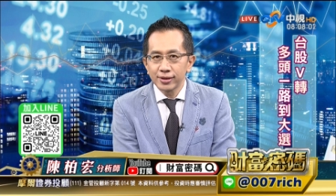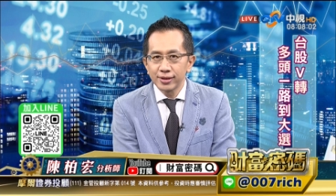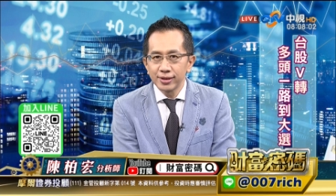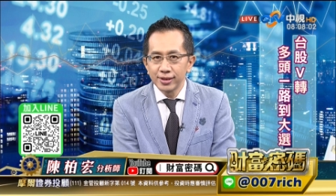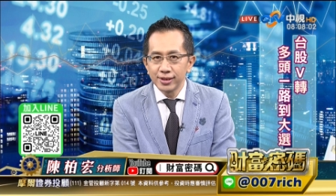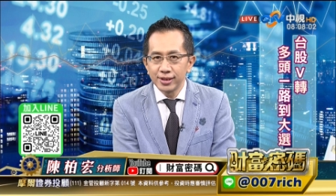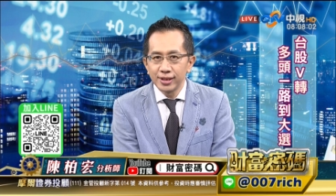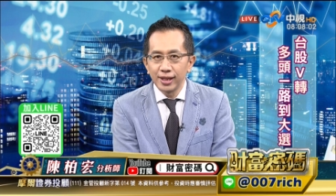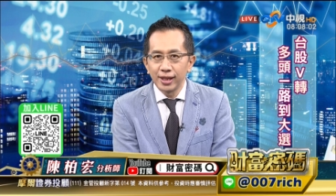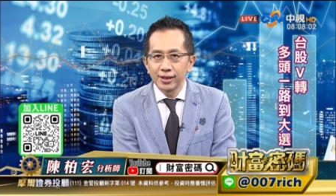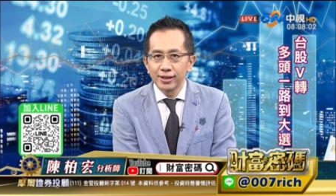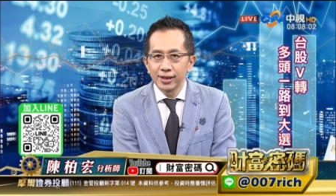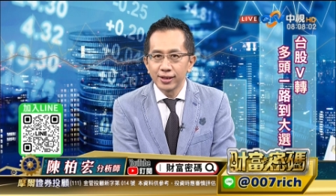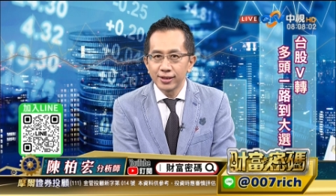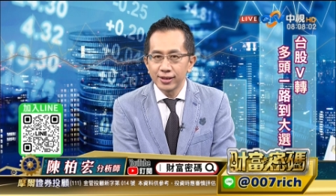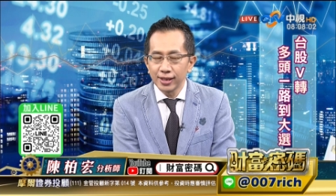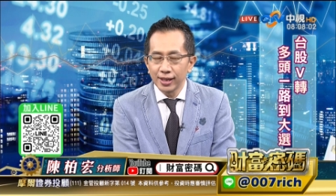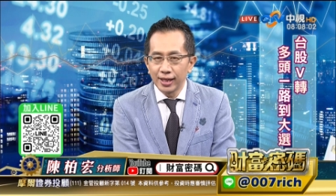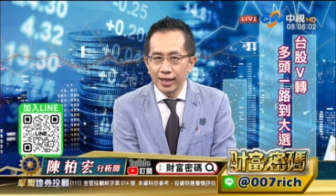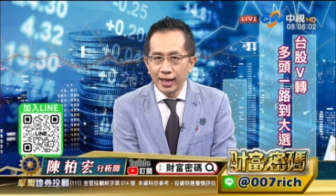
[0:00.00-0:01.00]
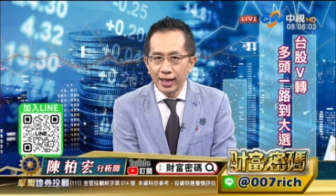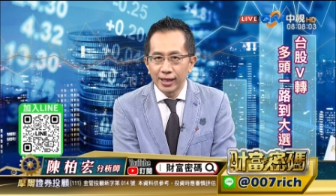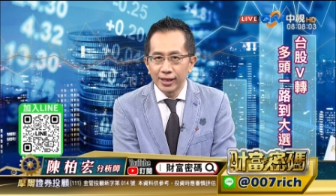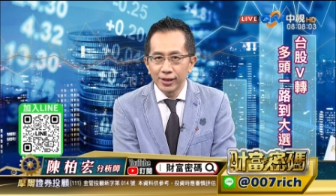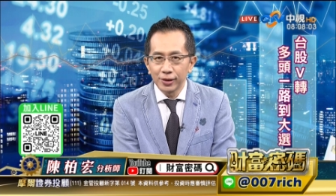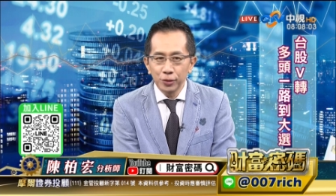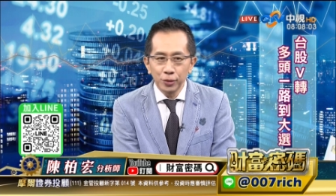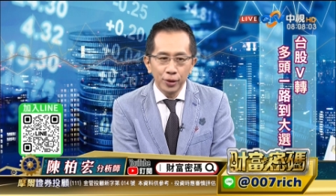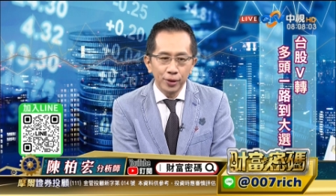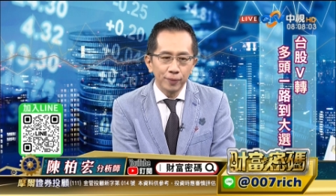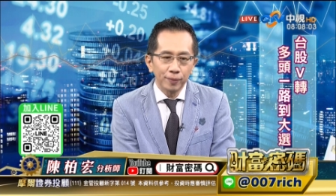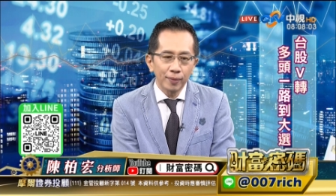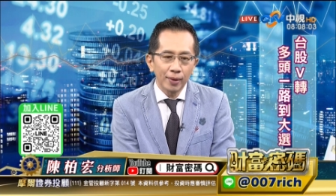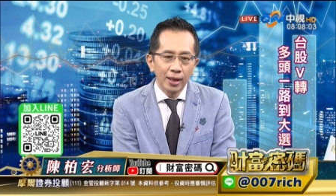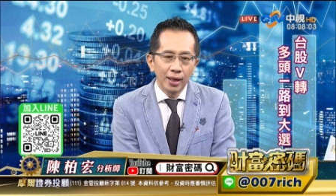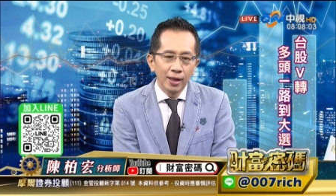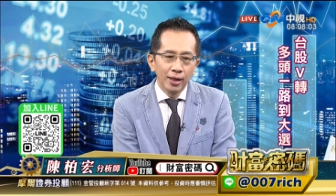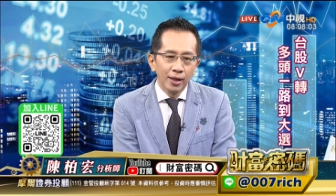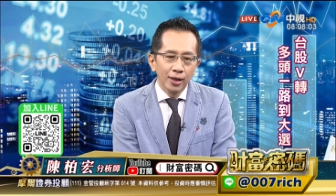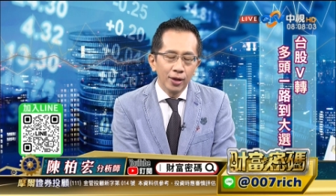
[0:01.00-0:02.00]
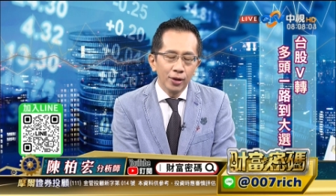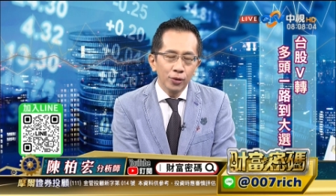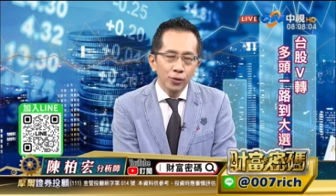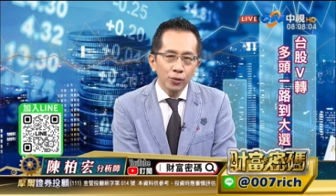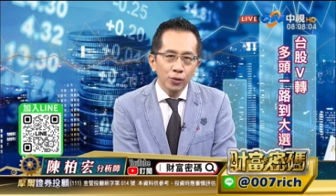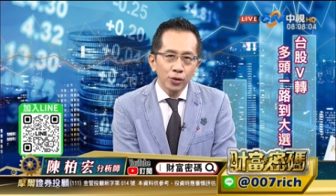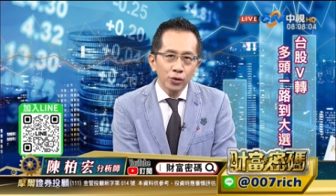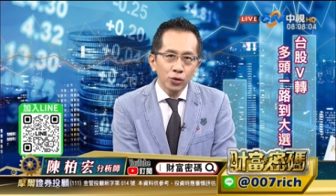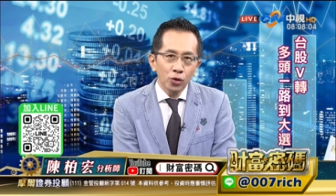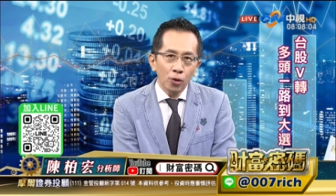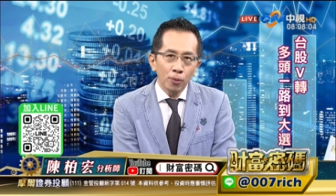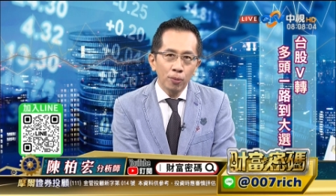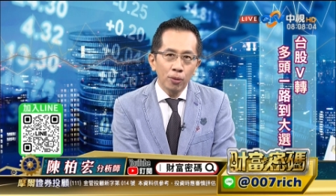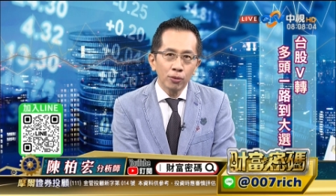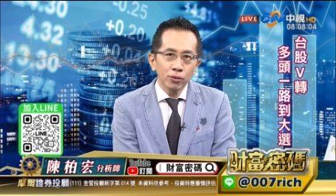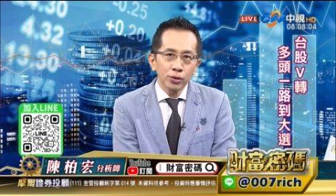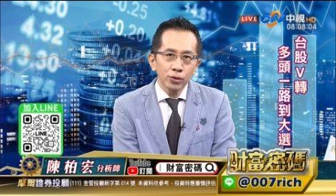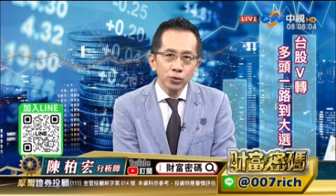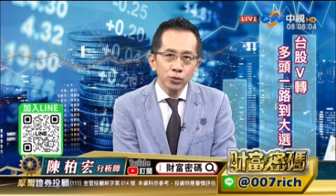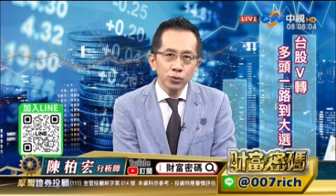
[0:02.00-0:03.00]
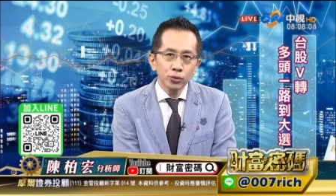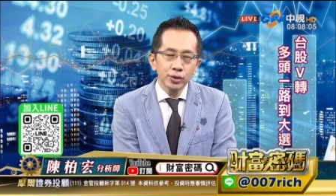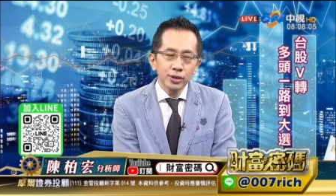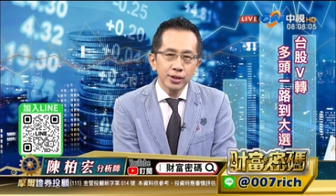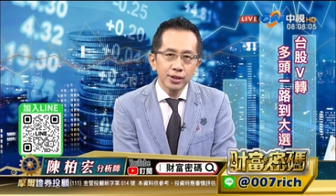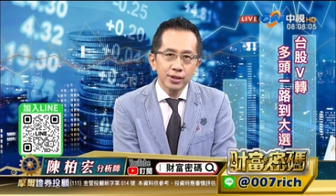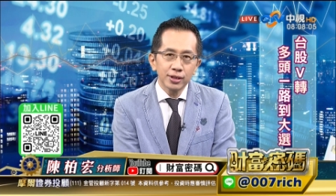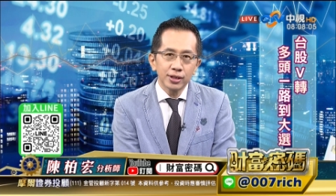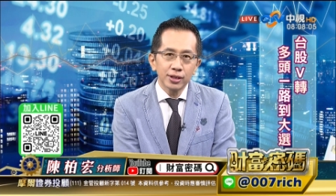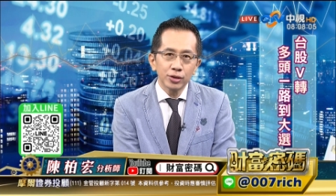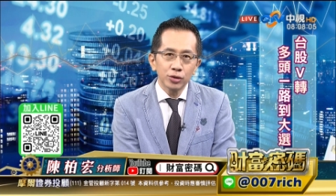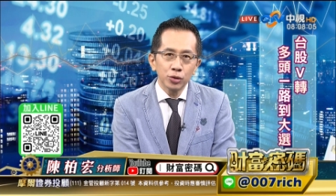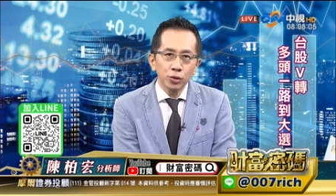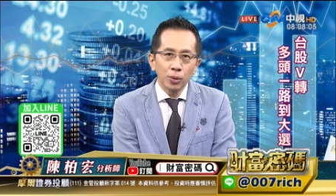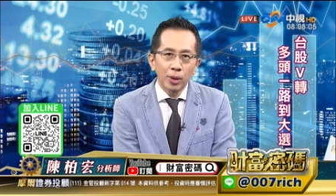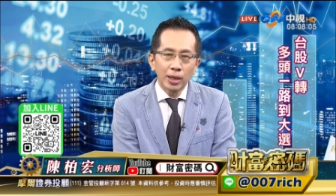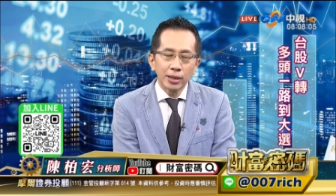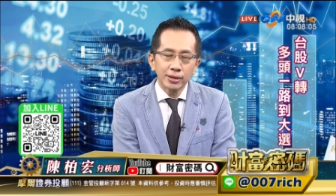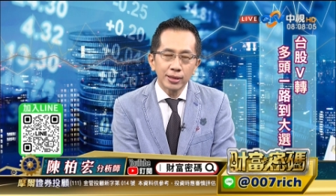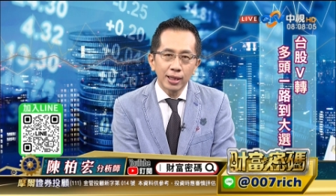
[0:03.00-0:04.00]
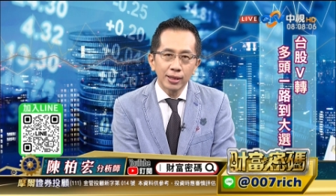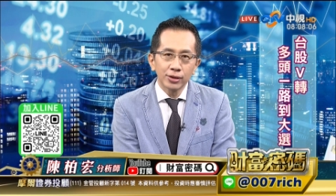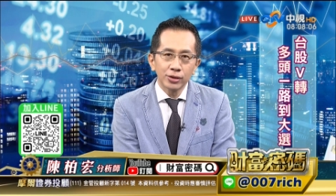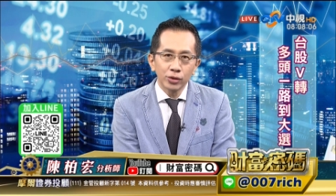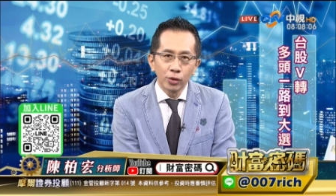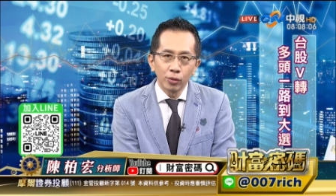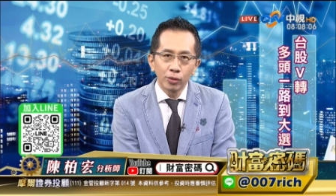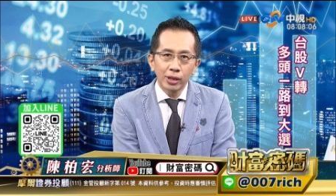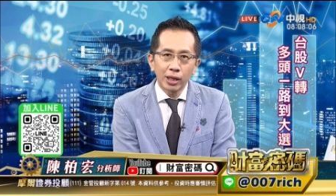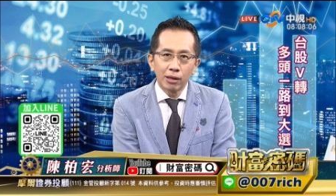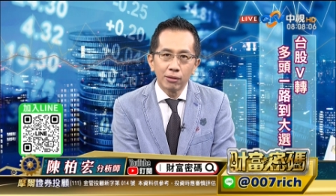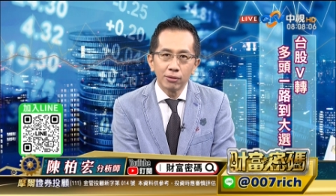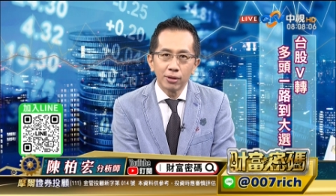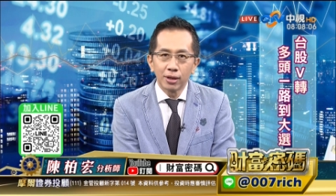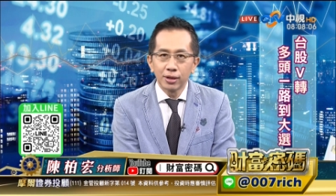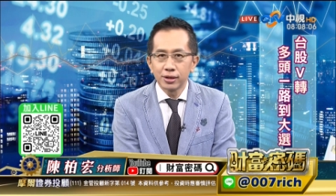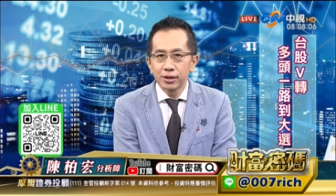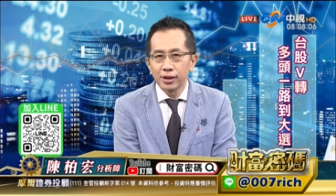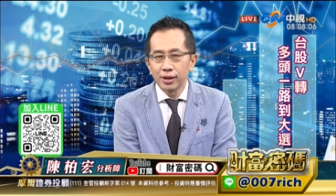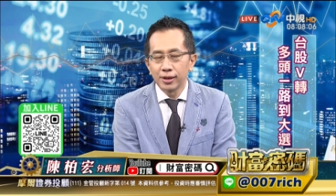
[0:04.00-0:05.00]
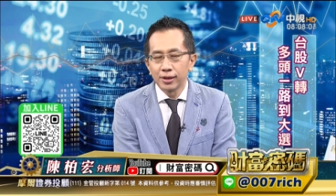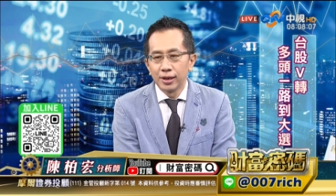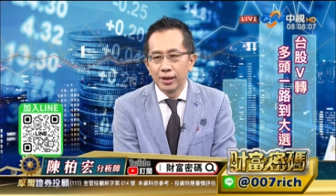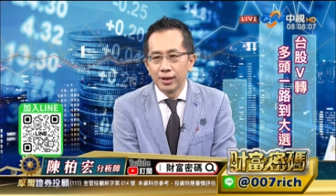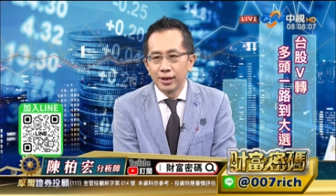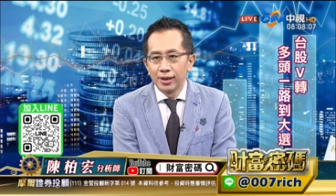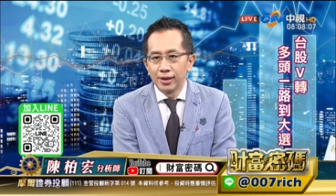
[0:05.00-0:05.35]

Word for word: 之前的这两个月，如果通膨的数字持续往上走高，而且